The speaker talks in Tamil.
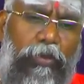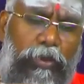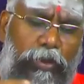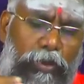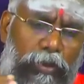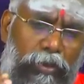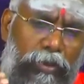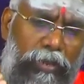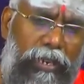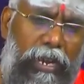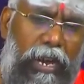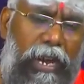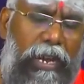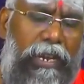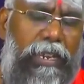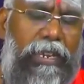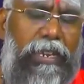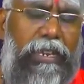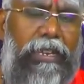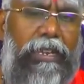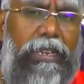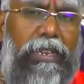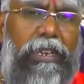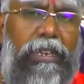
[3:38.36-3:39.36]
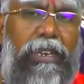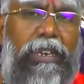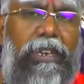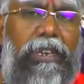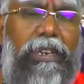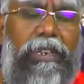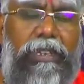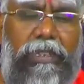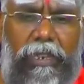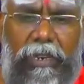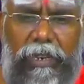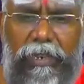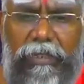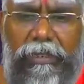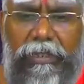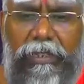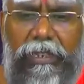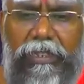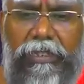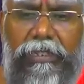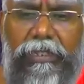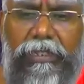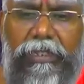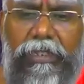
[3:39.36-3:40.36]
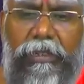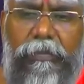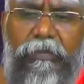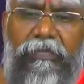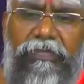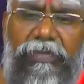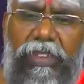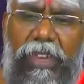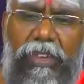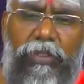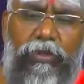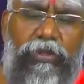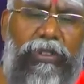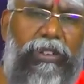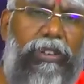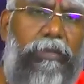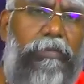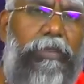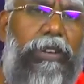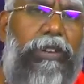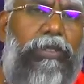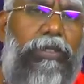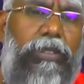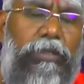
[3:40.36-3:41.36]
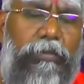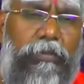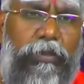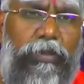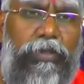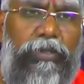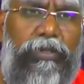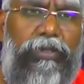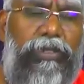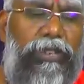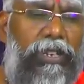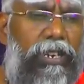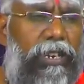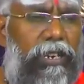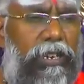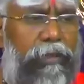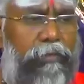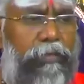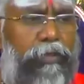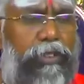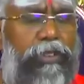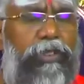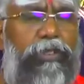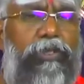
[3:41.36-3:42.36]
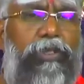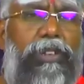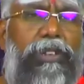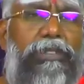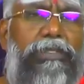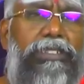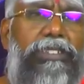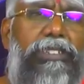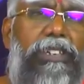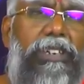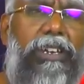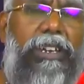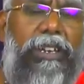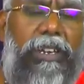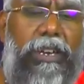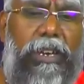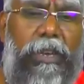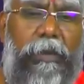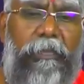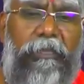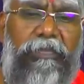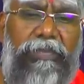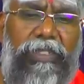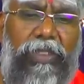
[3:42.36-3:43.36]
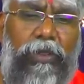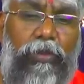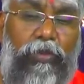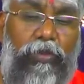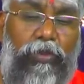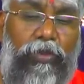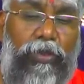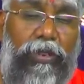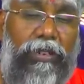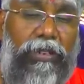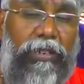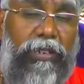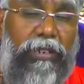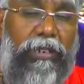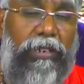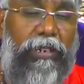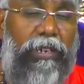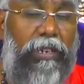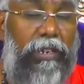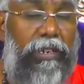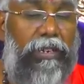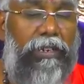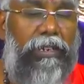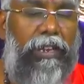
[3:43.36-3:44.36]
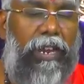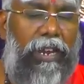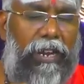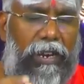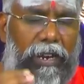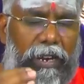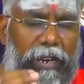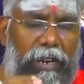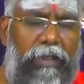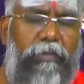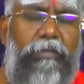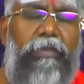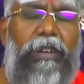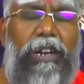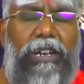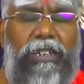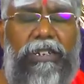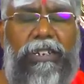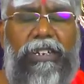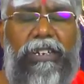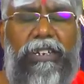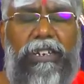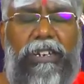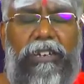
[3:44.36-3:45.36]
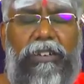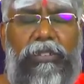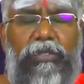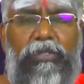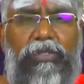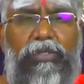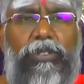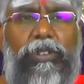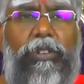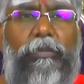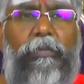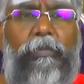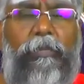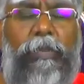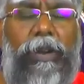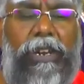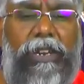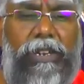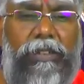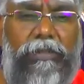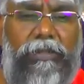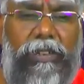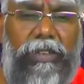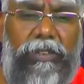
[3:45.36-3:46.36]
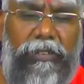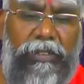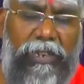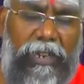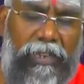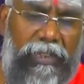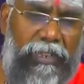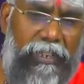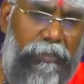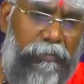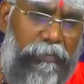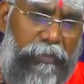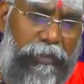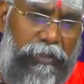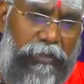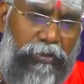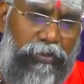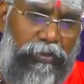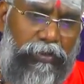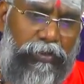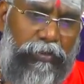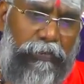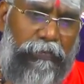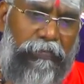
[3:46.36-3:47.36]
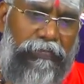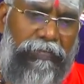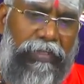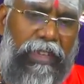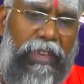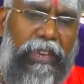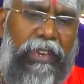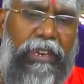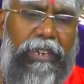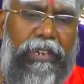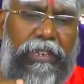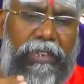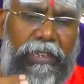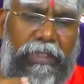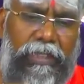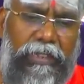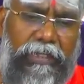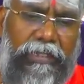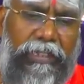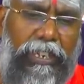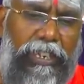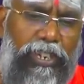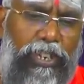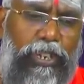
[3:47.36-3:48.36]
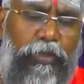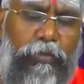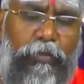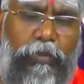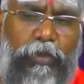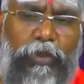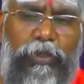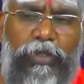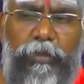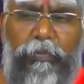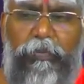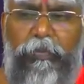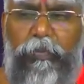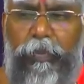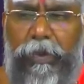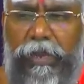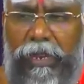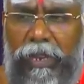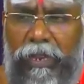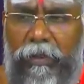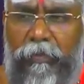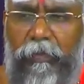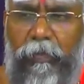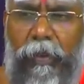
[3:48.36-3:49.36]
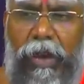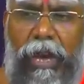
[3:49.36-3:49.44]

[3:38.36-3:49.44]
அவ்வளோ காலையிலேயே இதெல்லாம் செஞ்சு அதை ஒரு டப்பாக்குள்ளே போட்டு இல்லை புடவைக்குள்ளே வச்சிங்கன்னா உங்களுக்கு நல்ல மாற்றங்கள் இருக்கும் பண வரவை அதிகப்படுத்தும் இதை செய்யும்போது பிறர்